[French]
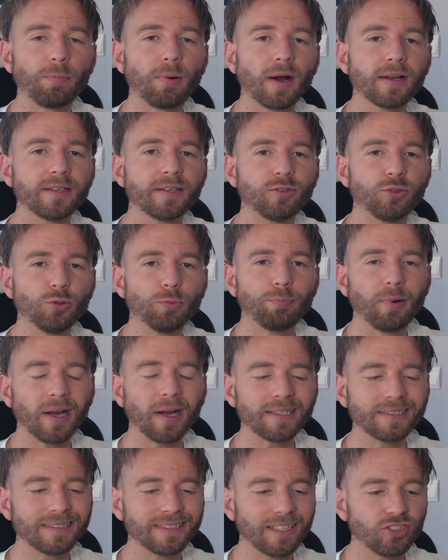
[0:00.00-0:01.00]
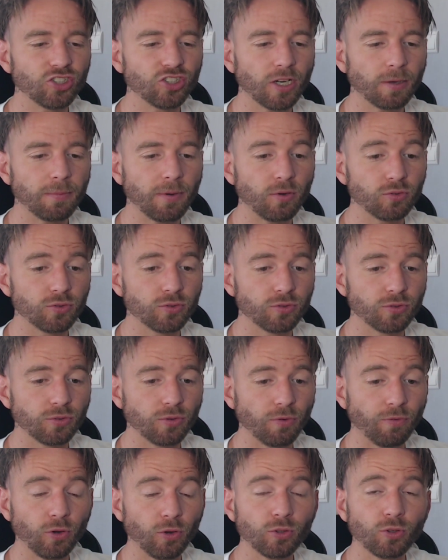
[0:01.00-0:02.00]
parler du Paris Saint-Germain ce
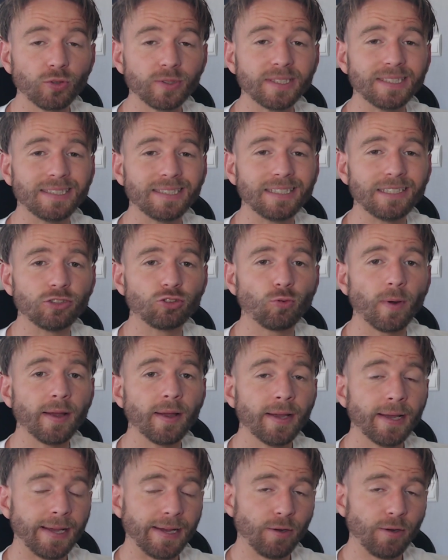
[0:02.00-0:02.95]
vendredi 10 juin